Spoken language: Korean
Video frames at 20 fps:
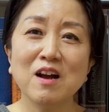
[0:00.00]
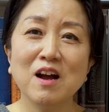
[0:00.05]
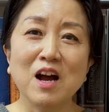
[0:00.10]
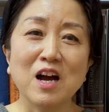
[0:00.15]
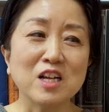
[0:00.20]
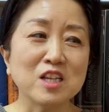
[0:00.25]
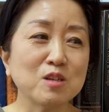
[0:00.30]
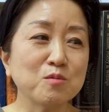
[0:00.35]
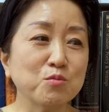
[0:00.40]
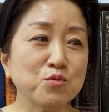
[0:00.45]

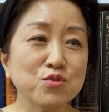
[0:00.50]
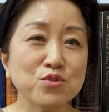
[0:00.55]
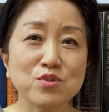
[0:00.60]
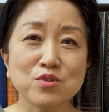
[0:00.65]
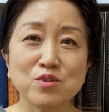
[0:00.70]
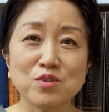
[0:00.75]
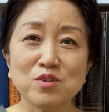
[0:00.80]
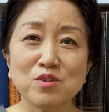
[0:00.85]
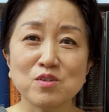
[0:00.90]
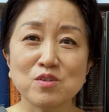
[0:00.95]
아니
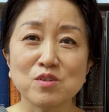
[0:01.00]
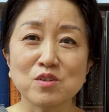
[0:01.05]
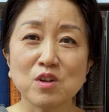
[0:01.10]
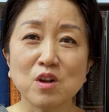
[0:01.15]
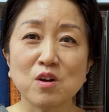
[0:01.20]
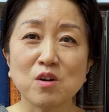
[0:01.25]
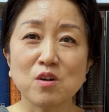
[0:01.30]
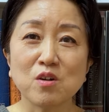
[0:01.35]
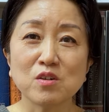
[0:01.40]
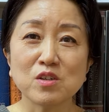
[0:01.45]
무슨
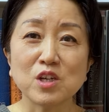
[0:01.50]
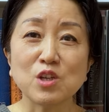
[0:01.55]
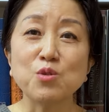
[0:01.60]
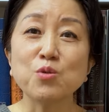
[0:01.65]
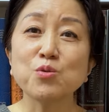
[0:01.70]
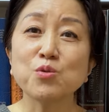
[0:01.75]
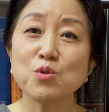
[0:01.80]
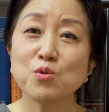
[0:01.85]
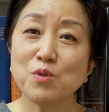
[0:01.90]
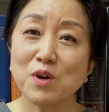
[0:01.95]
어,
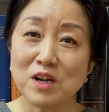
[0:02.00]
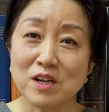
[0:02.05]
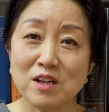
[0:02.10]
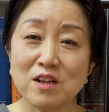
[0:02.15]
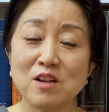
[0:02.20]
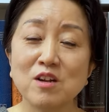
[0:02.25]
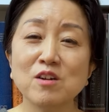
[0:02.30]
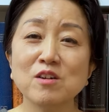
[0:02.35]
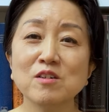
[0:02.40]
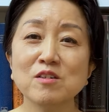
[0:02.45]
기독교
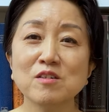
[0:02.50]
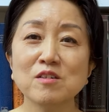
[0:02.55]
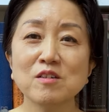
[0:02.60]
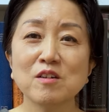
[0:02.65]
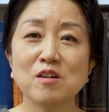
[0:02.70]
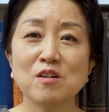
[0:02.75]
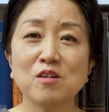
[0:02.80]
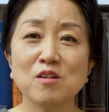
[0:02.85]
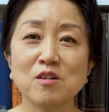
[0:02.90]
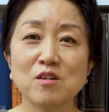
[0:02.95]
관련
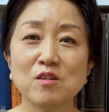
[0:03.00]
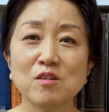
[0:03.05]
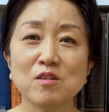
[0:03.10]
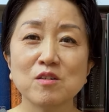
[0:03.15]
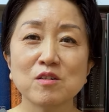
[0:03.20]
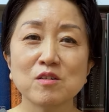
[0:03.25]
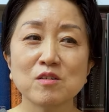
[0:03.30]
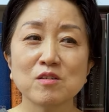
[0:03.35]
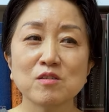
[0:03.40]
어,